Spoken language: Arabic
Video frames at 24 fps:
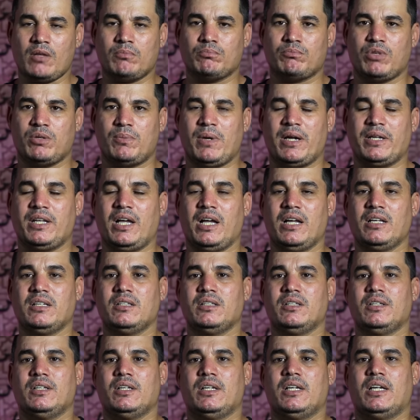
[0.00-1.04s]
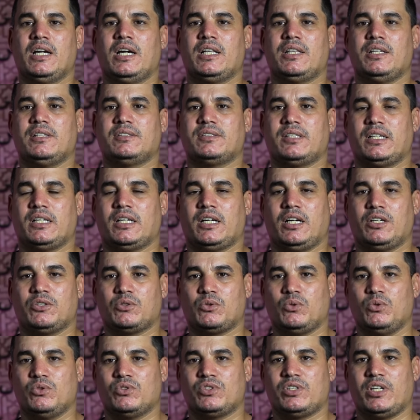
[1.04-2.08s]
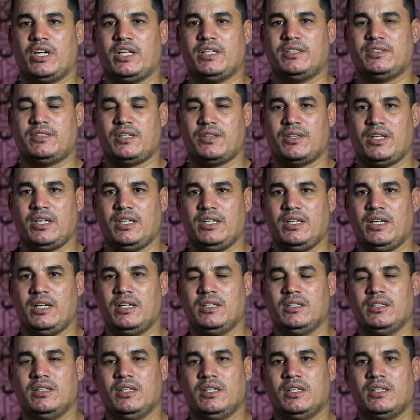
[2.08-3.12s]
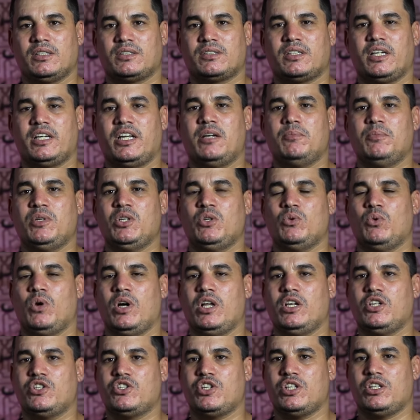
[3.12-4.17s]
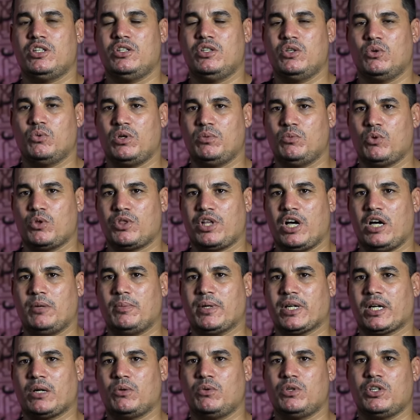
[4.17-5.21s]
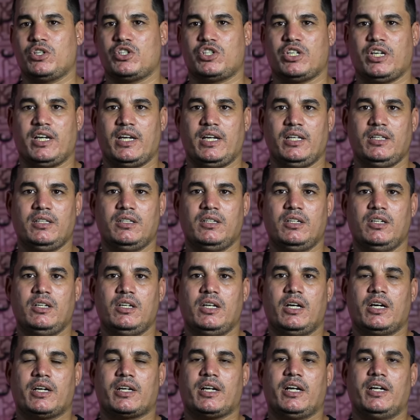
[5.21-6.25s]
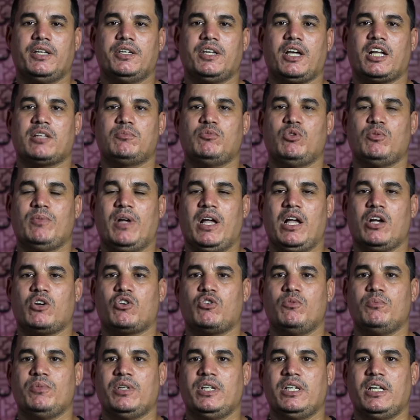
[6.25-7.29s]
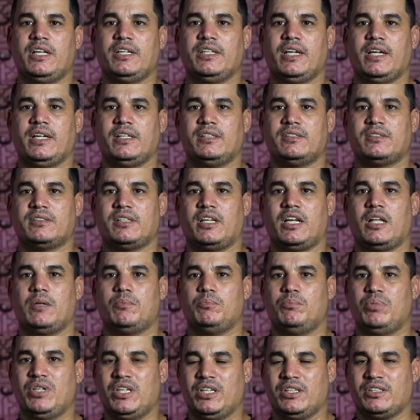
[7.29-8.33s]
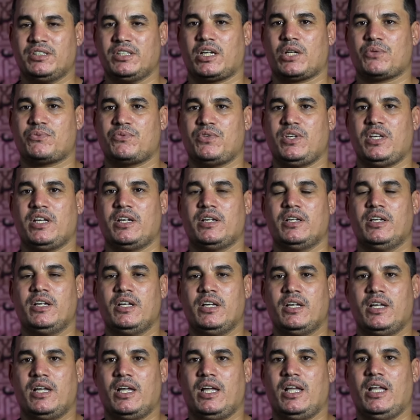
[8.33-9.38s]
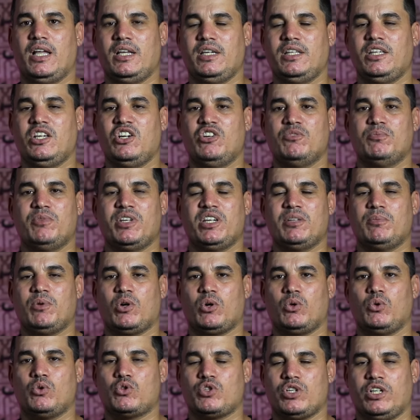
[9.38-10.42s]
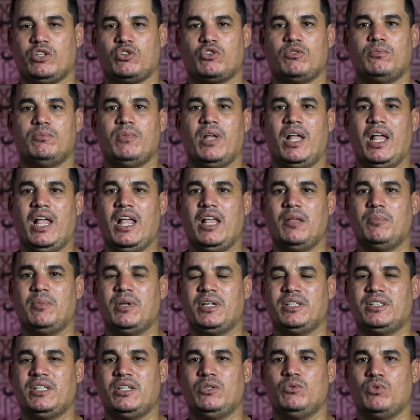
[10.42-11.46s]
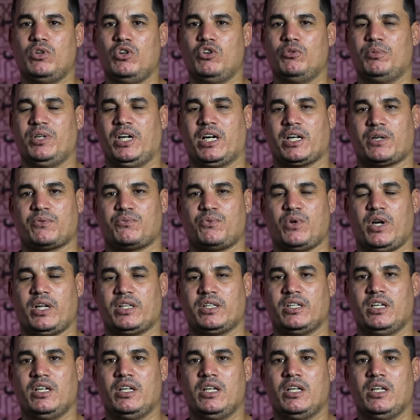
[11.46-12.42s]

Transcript: بمعنى هذه السنة راح تكون سنة استثنائية سنة ملؤها الجد والمثابرة والاجتهاد راح نخدم معاكم إلى نهاية السنة باحترافية عالية وما نبخلوش عليكم أبدا ولو بحرف واحد